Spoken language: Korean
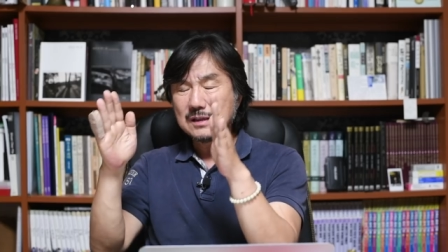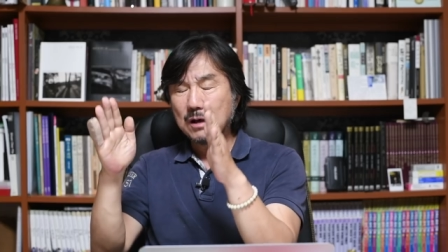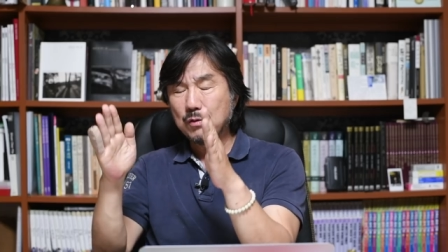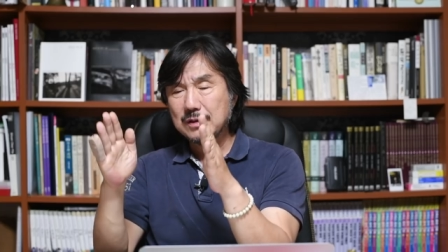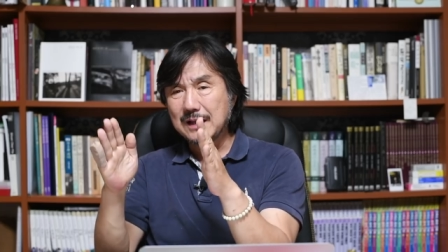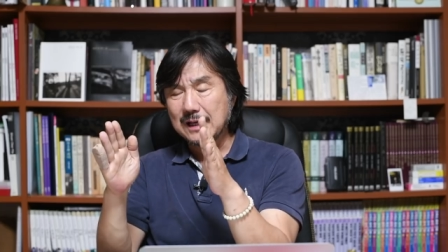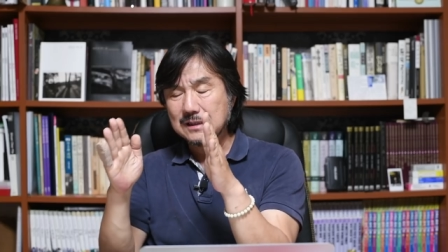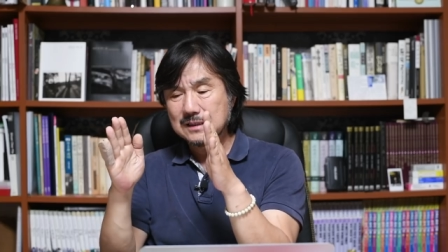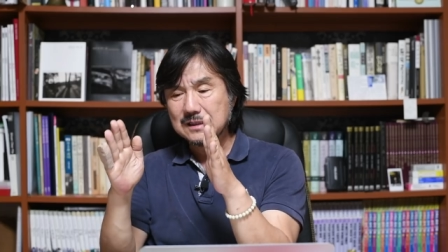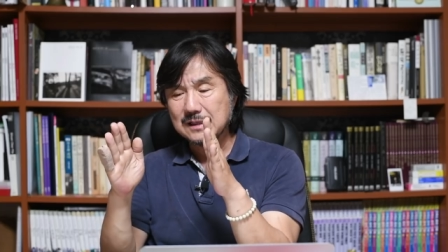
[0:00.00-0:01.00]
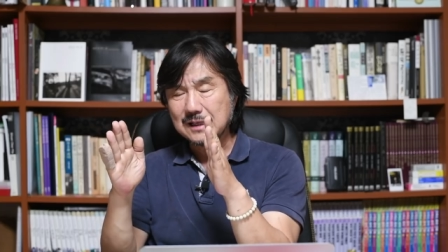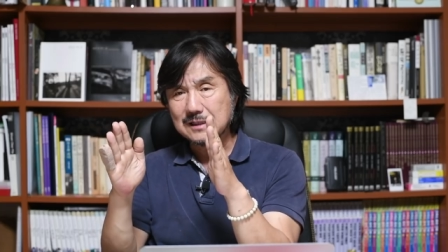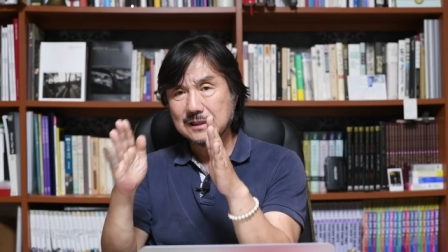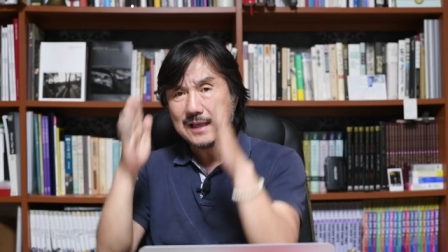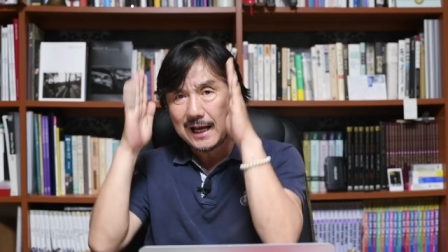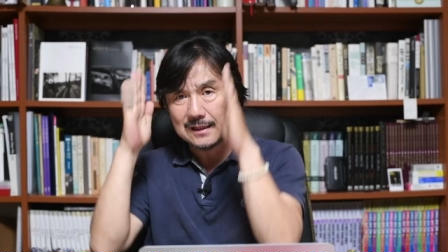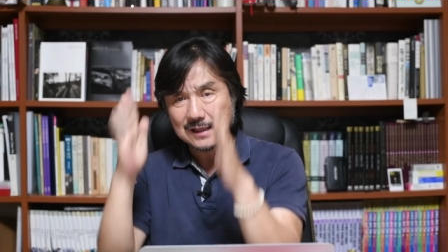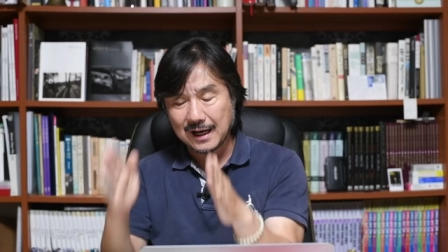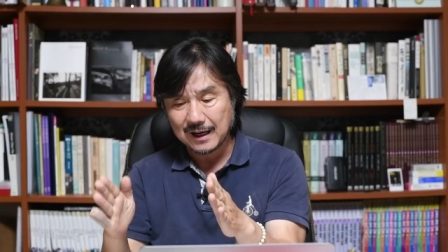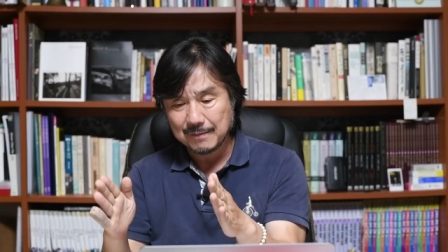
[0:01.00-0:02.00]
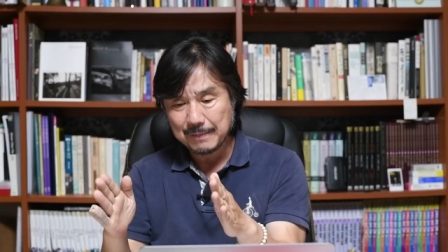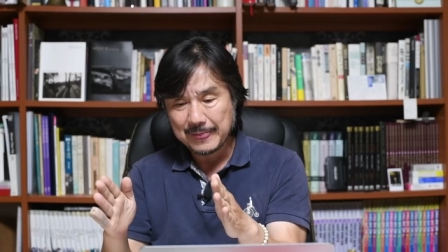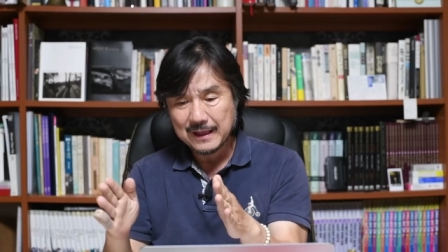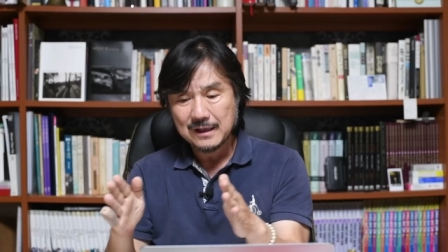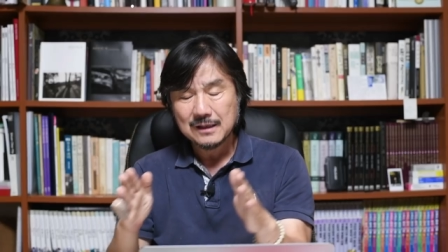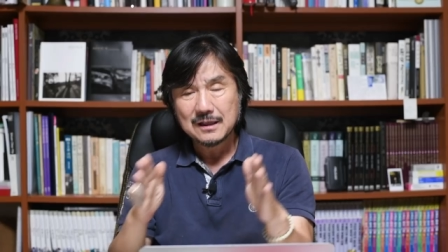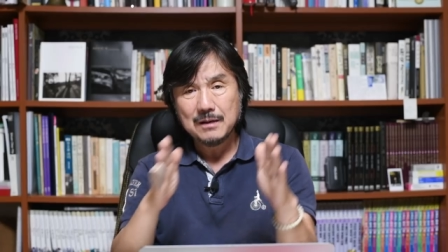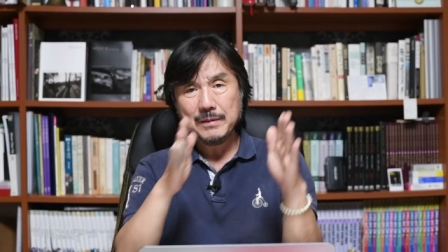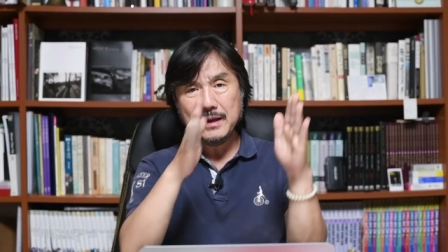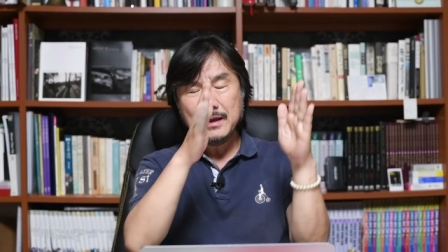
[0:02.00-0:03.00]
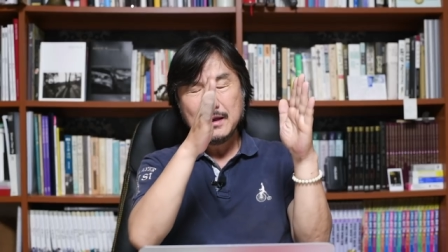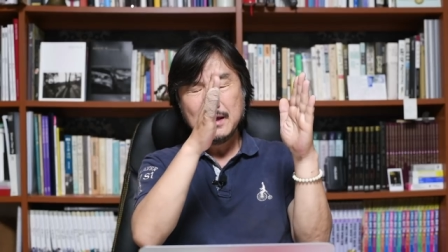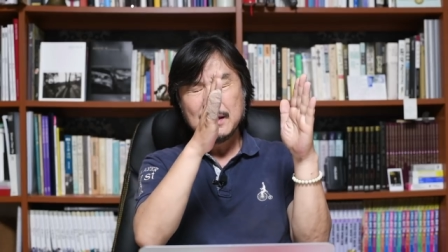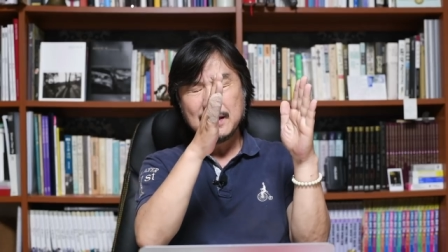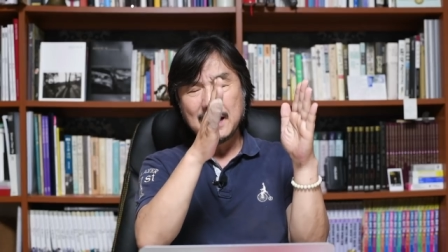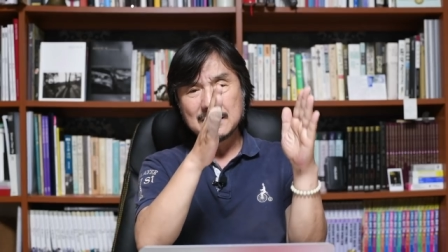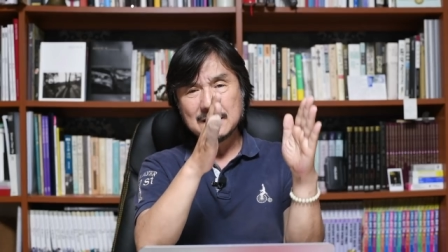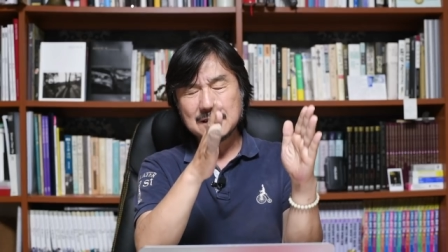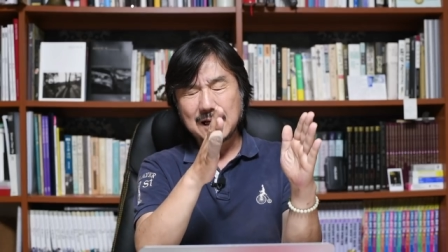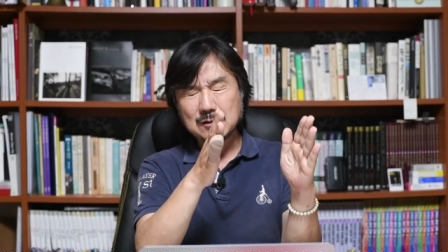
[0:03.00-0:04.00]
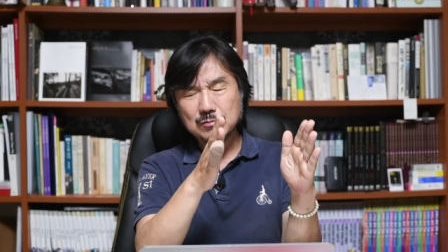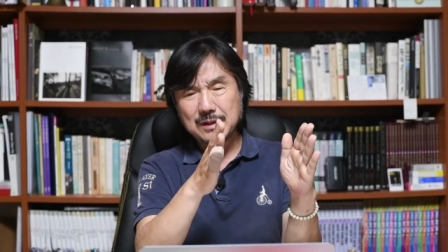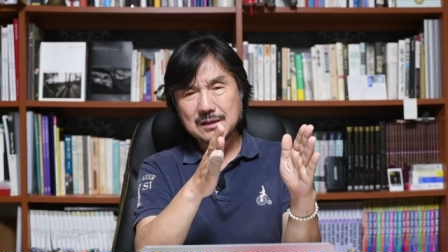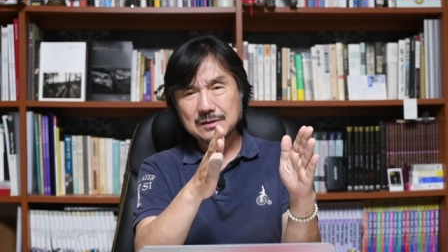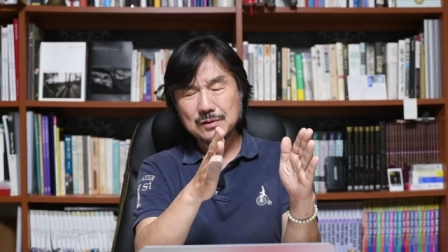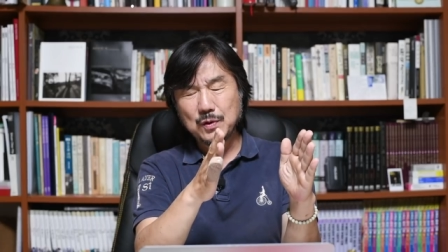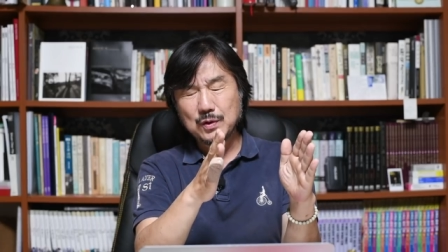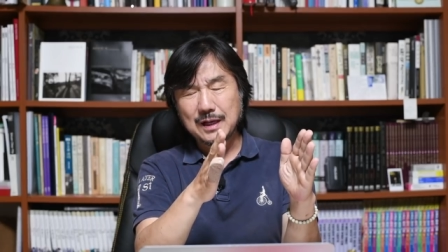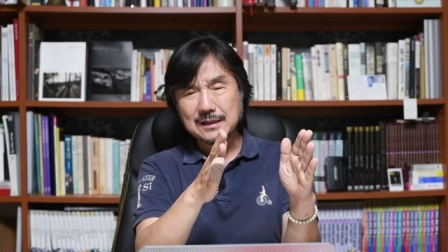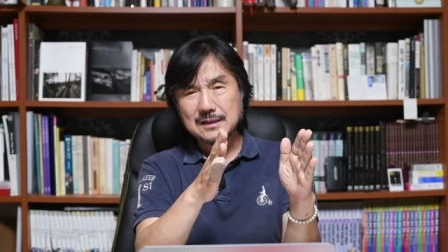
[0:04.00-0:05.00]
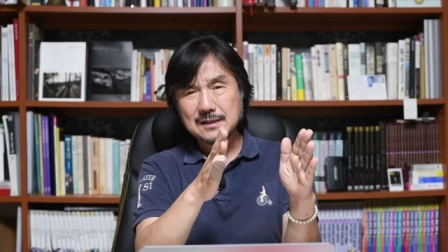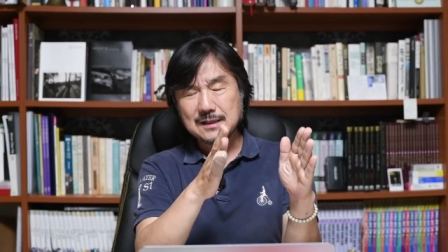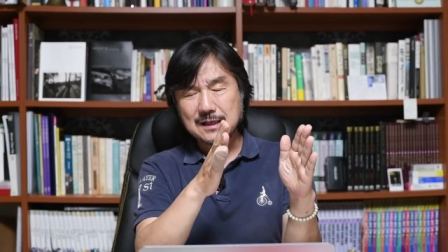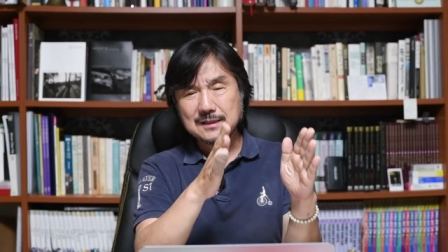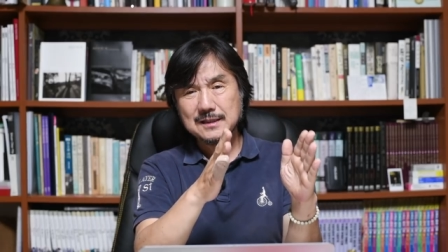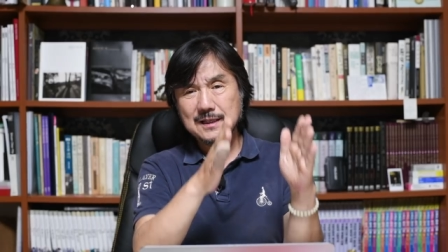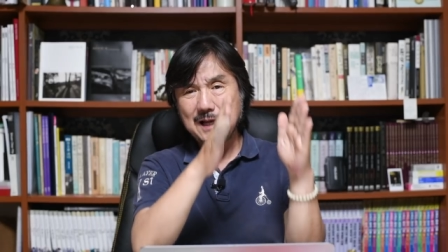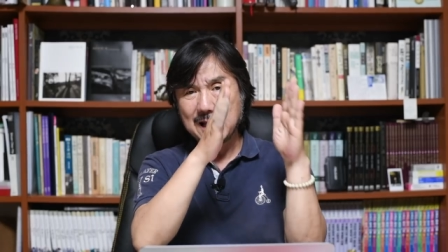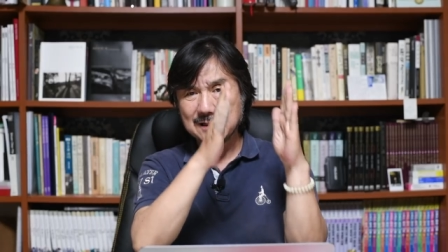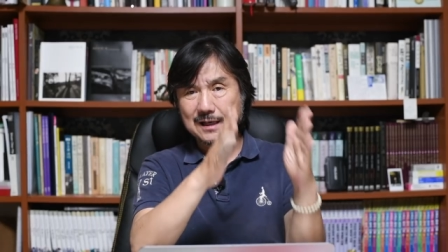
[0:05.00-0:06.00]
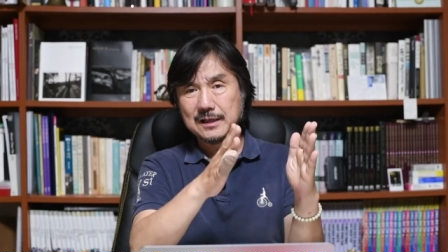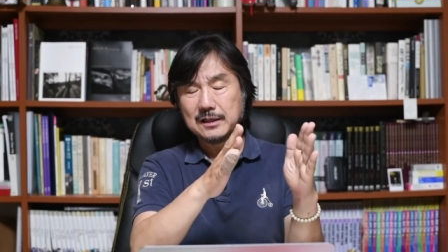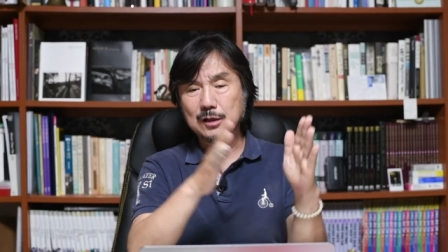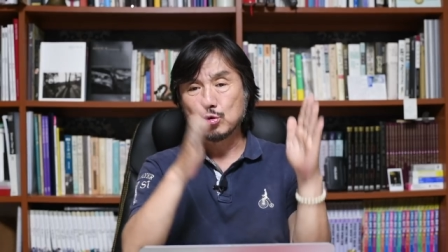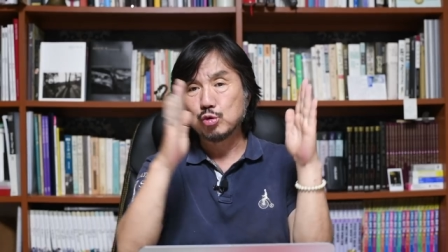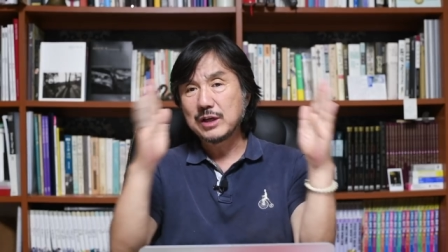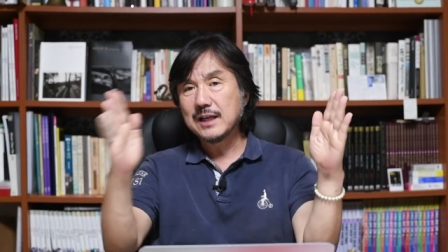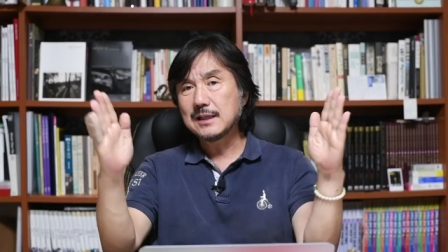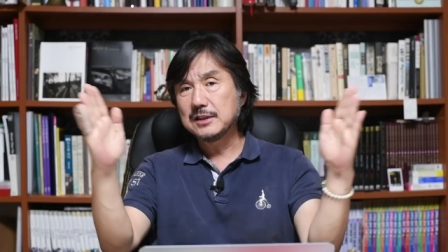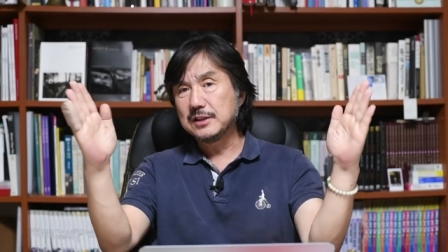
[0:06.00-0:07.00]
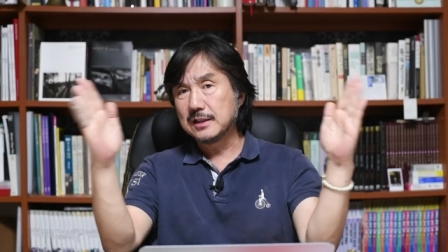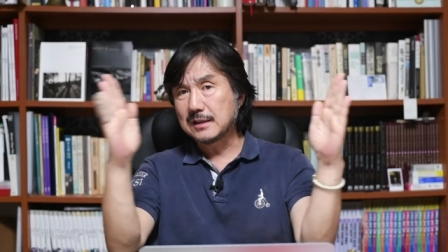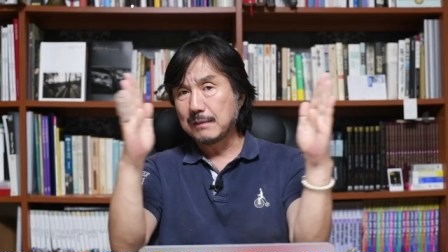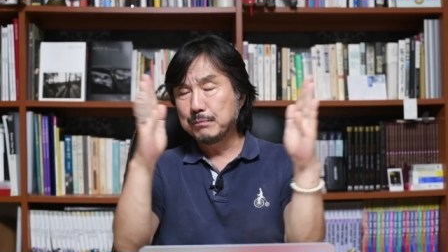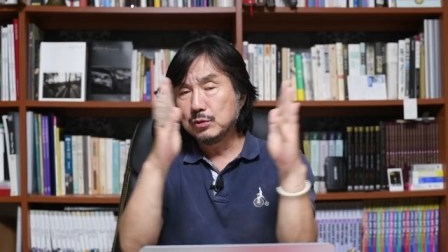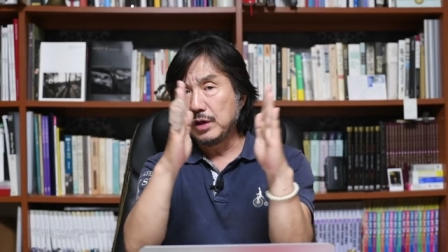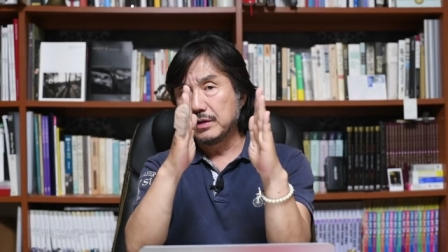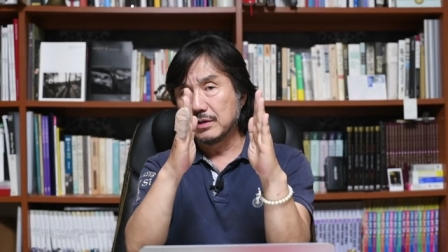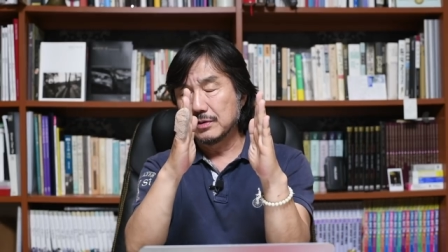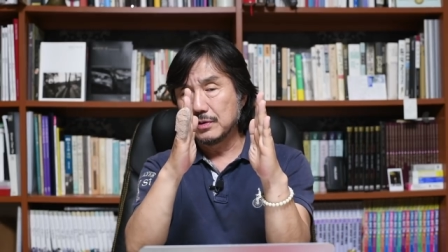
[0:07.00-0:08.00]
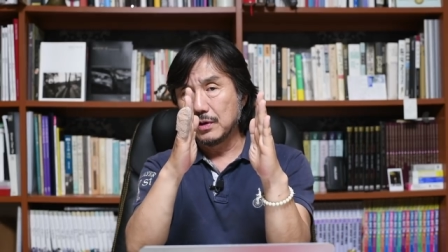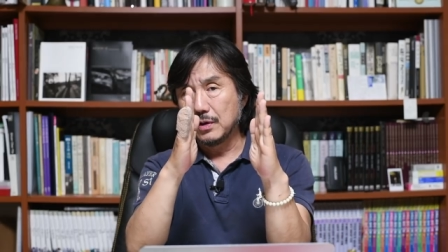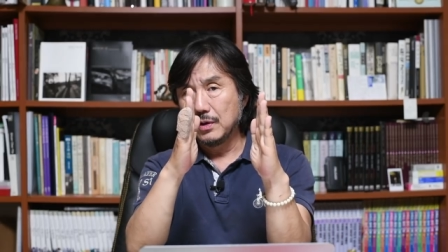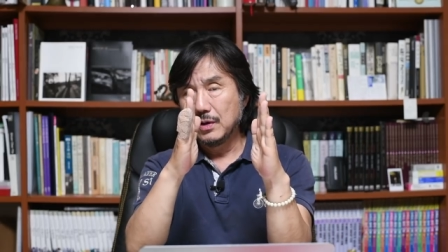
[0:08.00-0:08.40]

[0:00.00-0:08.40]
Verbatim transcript: 타고 있는 아저씨의 사진이 한 장. 그다음에 뒤 아저씨 아줌마를 끌고 있는 아저씨의 사진이 한 장. 이렇게 두 장의 사진이 딱 붙어 있는 거죠.